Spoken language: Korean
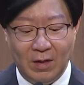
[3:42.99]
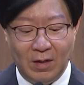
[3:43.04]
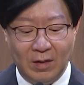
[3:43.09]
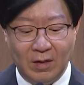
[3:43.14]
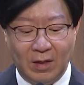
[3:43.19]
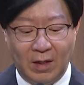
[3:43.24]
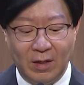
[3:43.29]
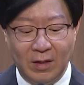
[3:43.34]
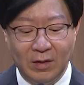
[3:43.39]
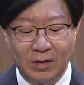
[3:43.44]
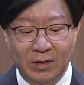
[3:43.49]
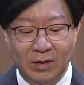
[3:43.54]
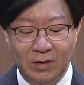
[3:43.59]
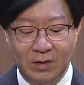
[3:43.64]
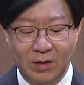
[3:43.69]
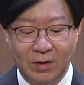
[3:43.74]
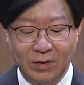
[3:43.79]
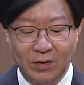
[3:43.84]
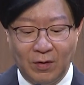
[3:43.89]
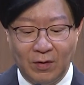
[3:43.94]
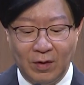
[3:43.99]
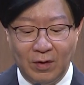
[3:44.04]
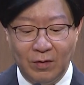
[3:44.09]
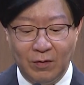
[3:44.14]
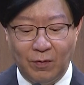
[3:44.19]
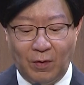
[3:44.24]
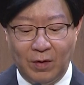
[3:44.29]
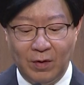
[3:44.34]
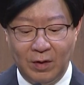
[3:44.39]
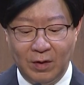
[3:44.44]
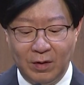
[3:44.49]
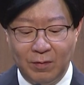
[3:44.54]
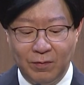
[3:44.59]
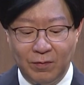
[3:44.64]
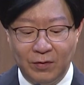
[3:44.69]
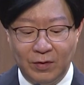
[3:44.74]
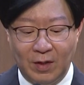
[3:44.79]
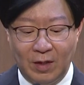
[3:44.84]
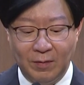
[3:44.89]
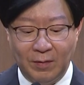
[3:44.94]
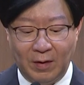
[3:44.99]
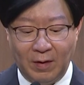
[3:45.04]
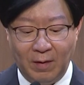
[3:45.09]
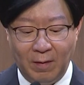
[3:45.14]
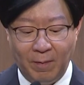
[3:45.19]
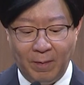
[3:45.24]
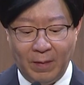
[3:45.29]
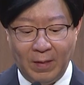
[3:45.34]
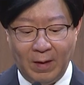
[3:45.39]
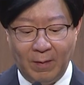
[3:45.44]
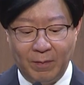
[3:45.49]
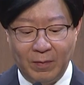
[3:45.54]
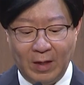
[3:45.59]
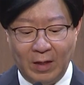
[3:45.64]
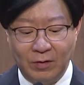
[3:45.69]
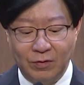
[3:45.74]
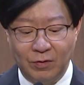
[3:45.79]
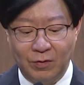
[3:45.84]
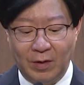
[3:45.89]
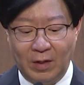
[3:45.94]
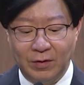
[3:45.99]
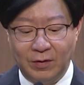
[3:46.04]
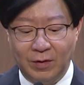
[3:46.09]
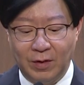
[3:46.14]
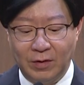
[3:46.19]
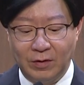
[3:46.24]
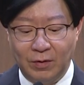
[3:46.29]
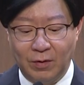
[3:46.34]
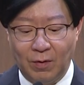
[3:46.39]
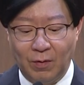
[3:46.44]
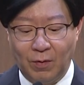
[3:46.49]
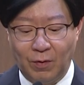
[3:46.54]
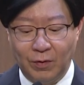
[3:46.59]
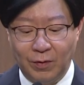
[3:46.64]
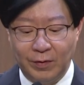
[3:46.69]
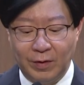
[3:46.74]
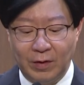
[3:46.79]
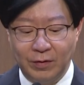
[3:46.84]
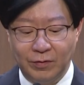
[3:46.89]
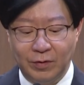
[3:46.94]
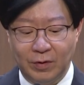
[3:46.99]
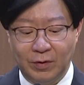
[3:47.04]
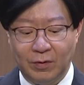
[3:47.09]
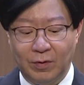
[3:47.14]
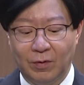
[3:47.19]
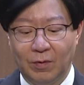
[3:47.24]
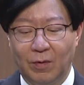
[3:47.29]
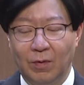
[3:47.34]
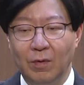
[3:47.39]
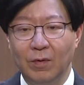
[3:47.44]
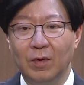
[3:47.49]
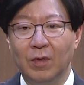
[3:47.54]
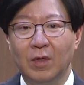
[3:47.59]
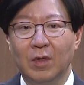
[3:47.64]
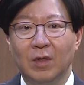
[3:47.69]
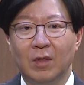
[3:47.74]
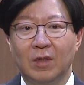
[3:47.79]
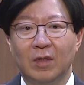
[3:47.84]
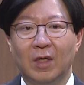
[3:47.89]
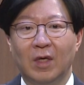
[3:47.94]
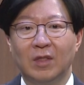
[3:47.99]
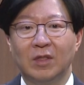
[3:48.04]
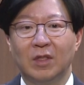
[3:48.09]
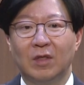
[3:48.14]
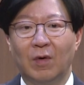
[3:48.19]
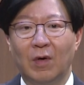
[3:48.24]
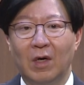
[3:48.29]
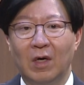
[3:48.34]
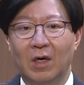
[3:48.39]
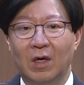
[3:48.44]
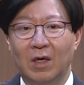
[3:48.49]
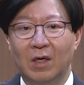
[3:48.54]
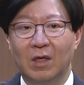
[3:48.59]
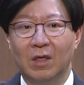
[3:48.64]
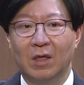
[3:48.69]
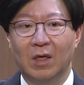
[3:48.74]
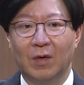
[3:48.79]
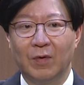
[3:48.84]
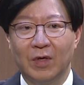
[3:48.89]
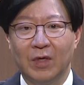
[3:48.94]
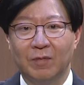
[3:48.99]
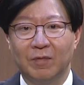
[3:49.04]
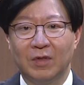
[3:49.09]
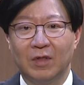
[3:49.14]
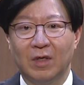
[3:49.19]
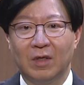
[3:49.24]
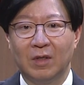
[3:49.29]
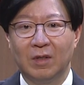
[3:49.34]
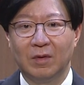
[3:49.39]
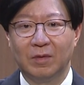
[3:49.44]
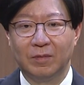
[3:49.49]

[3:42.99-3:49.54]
나의 실질적인 원리금 부담이 대출 과정에서 고려될 수 있도록 내실화할 계획입니다.